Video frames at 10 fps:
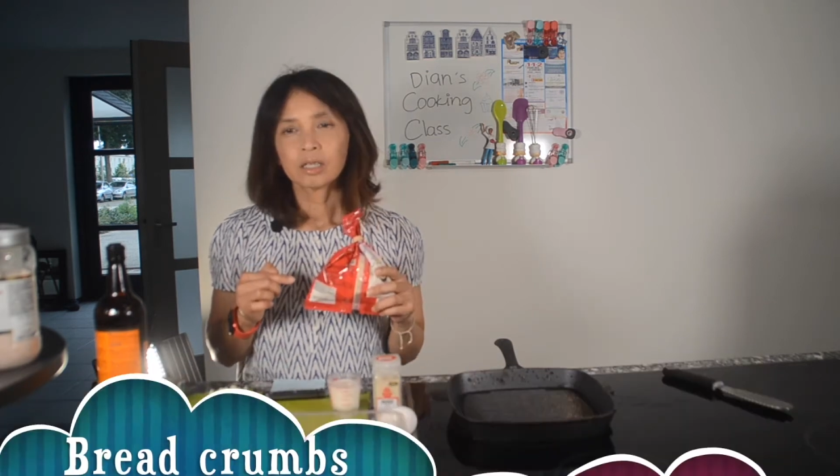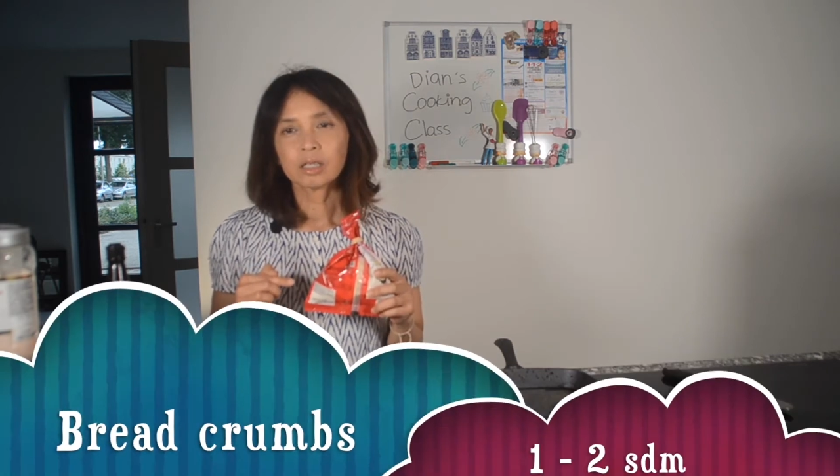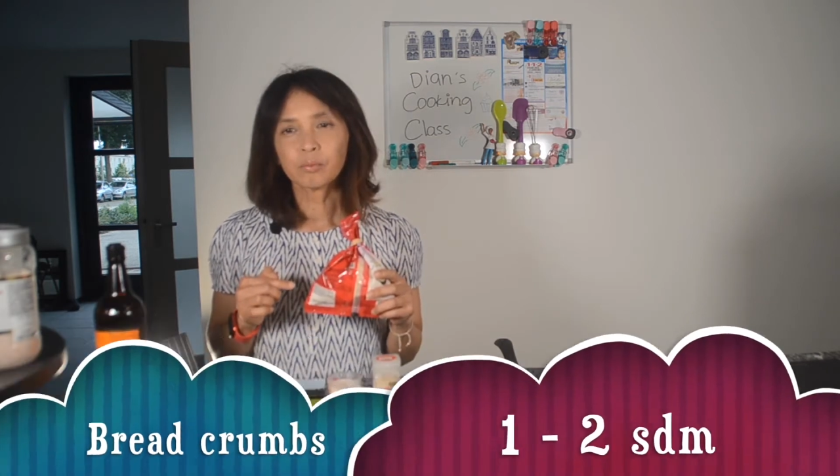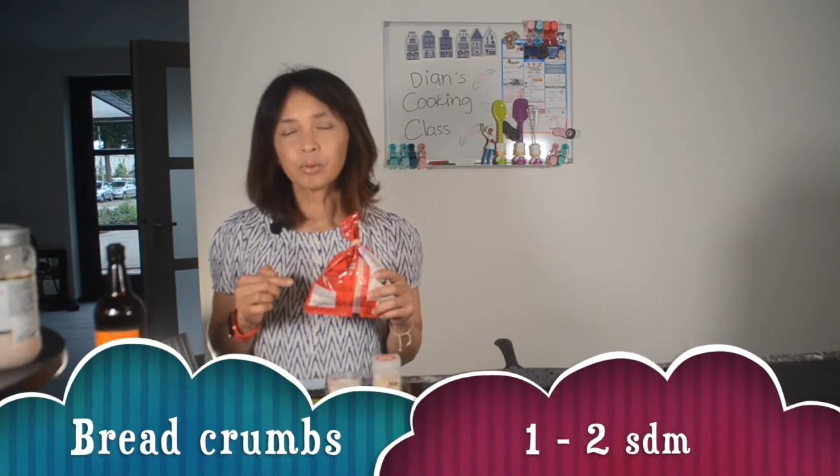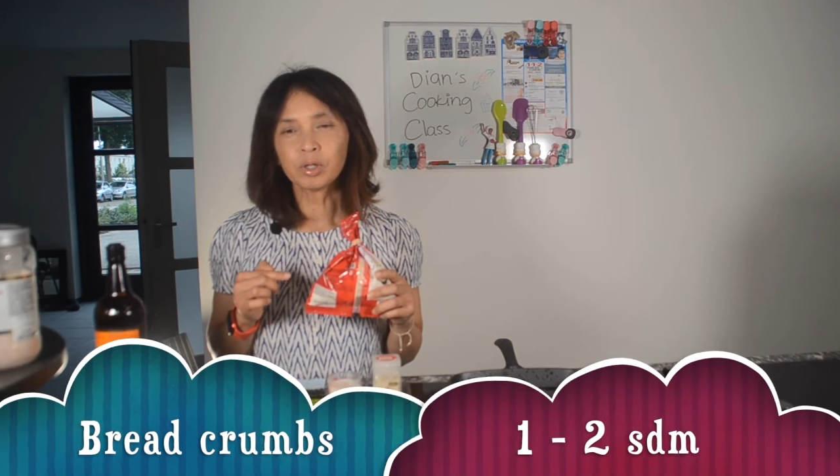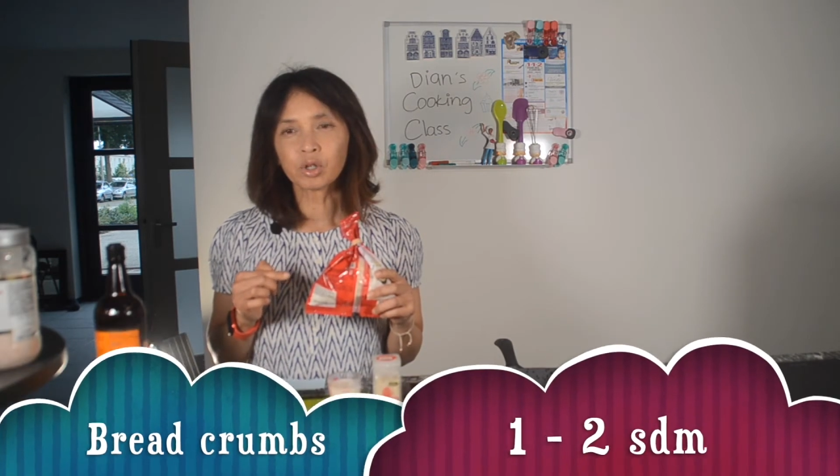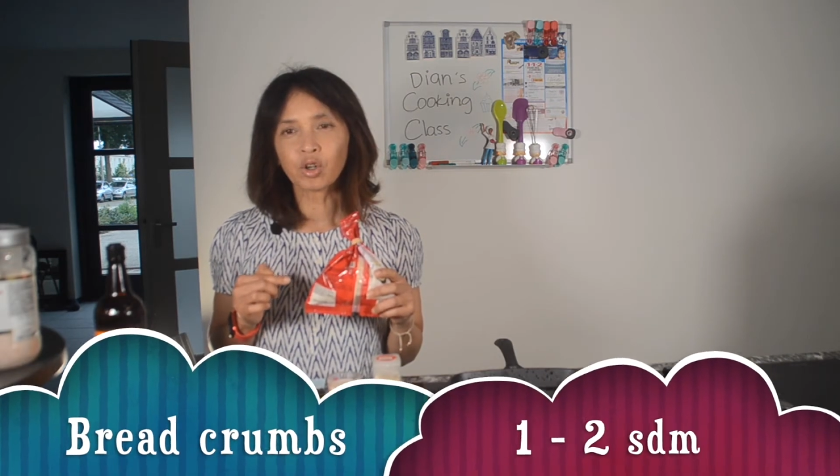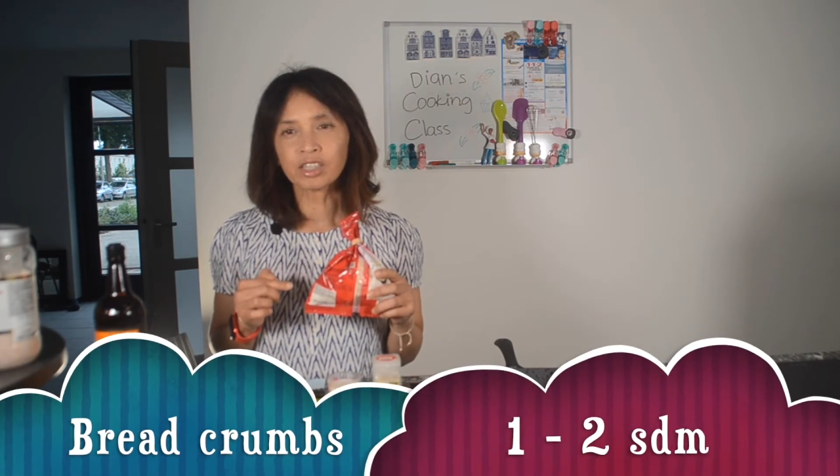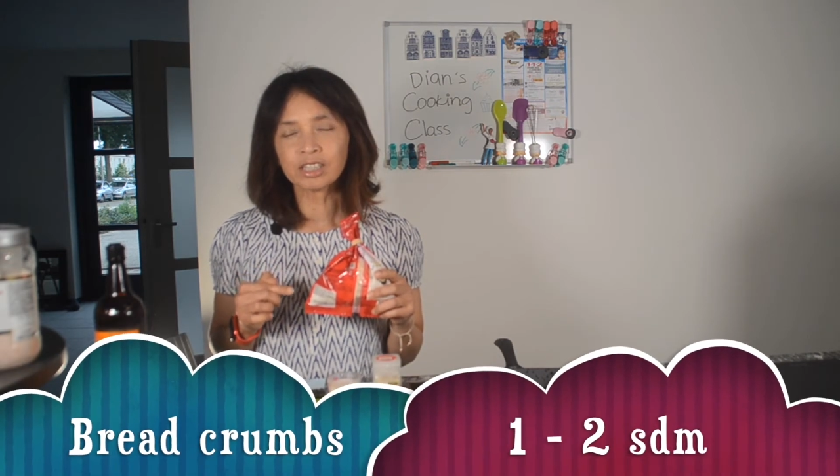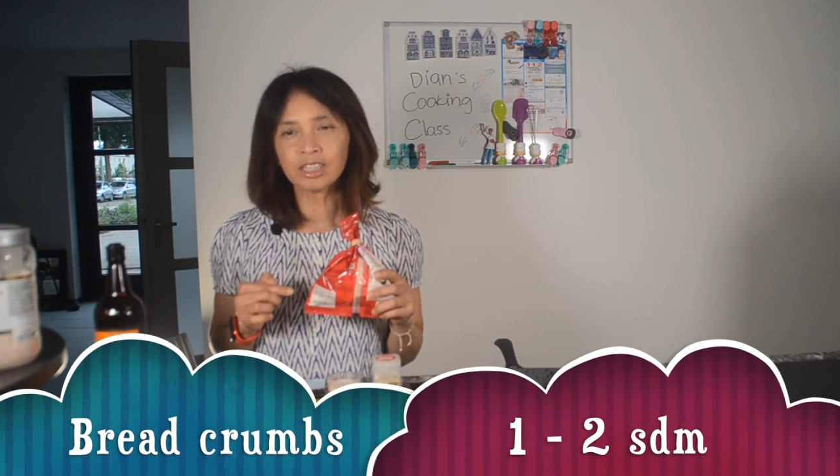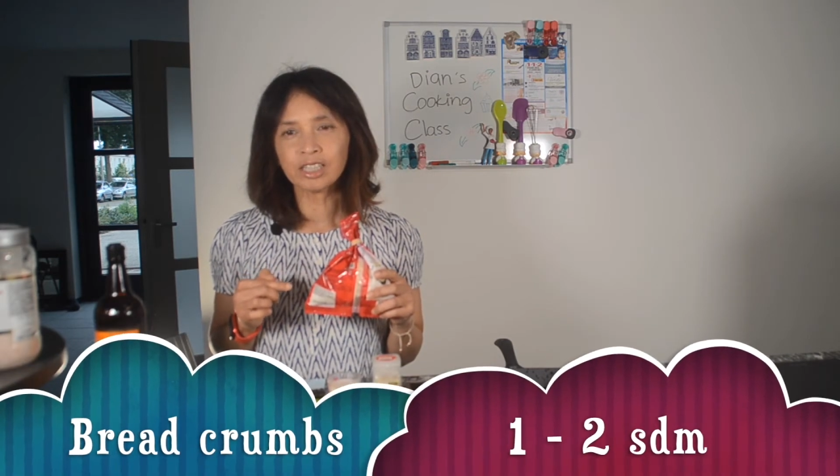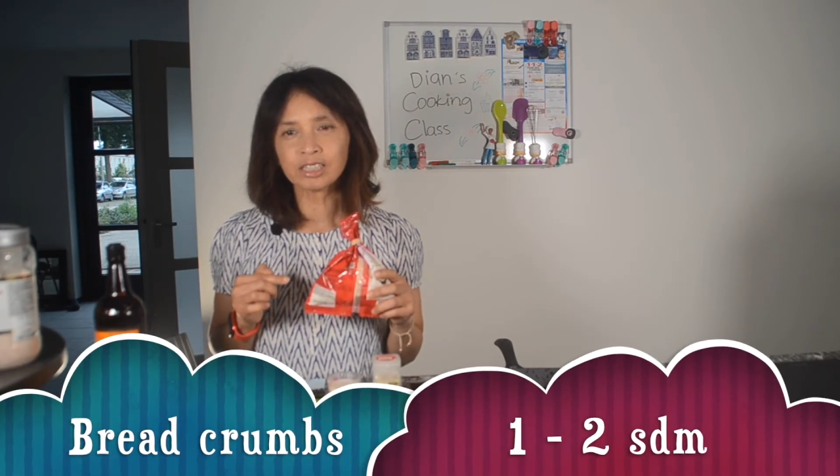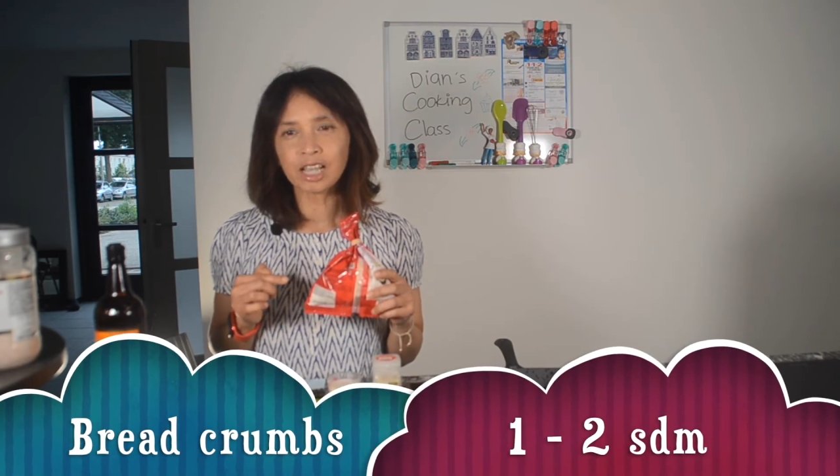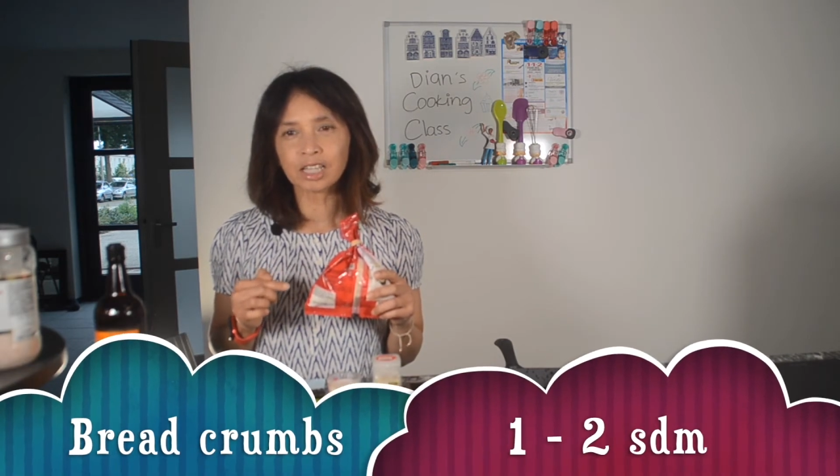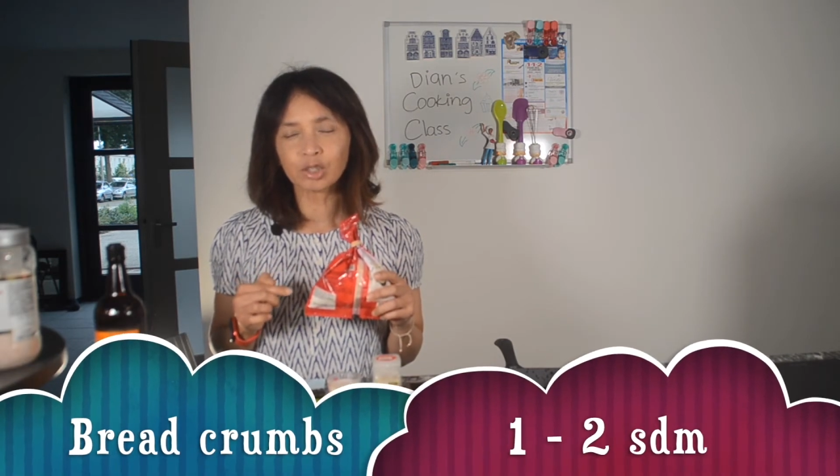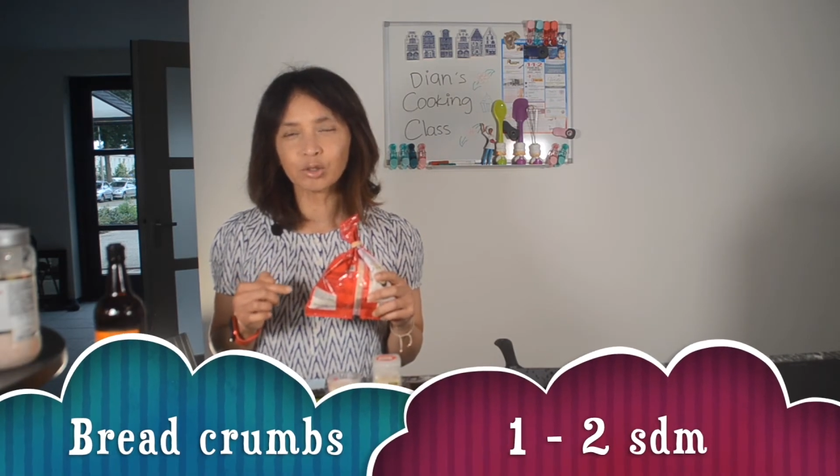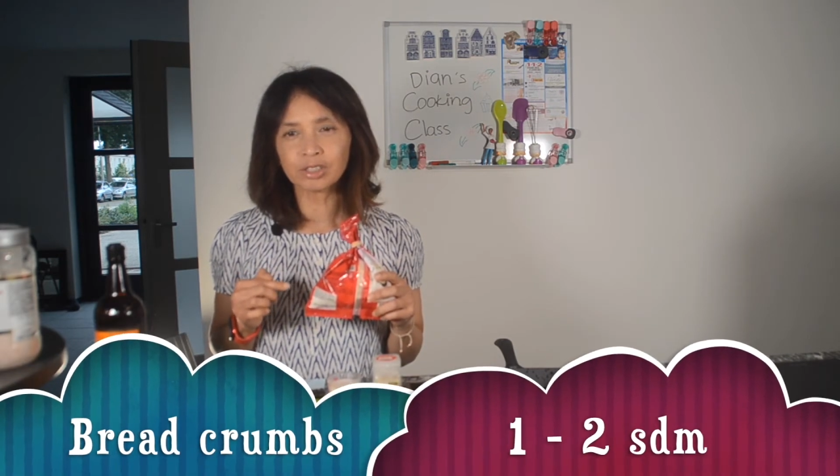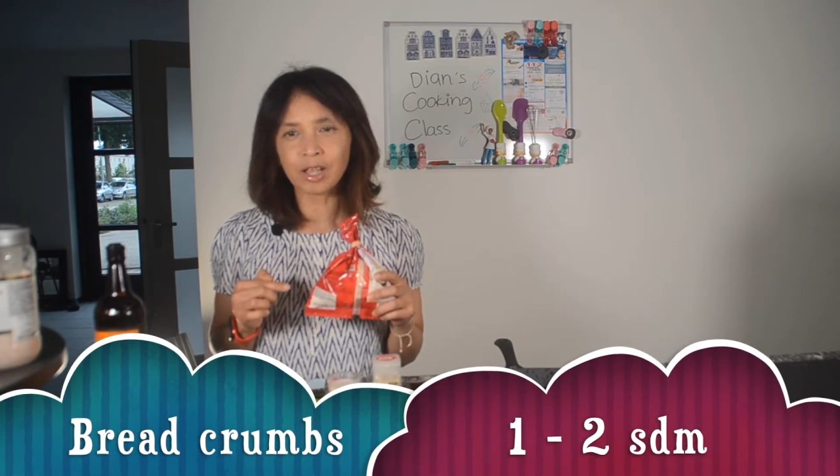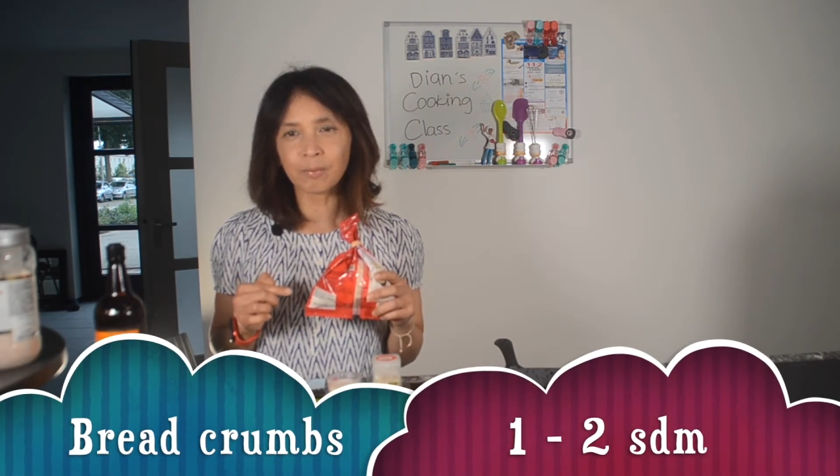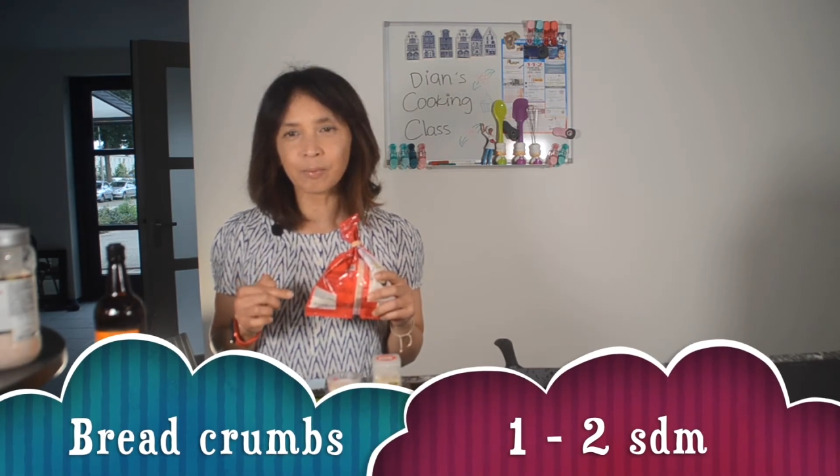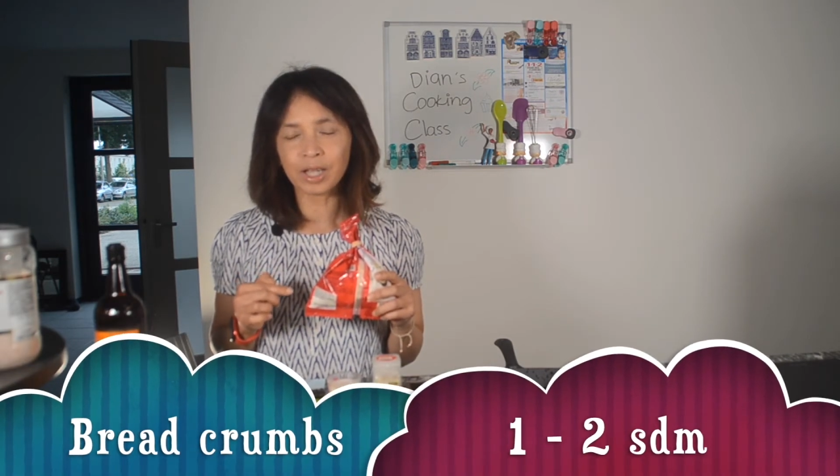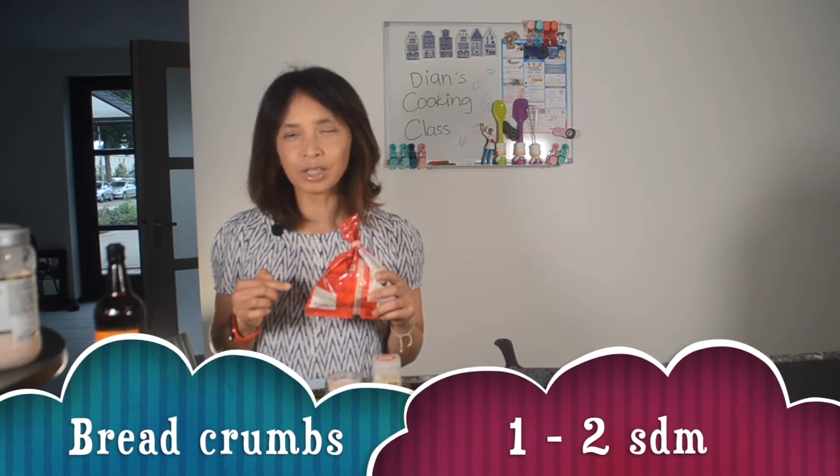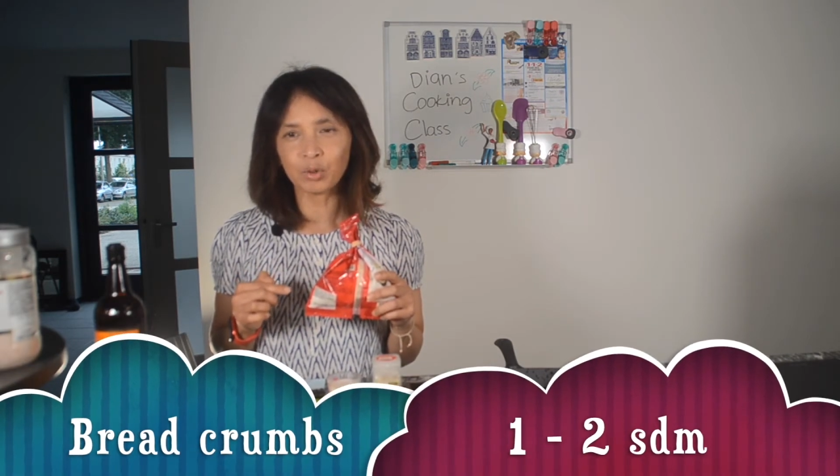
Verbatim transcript: tepung roti 1 sampai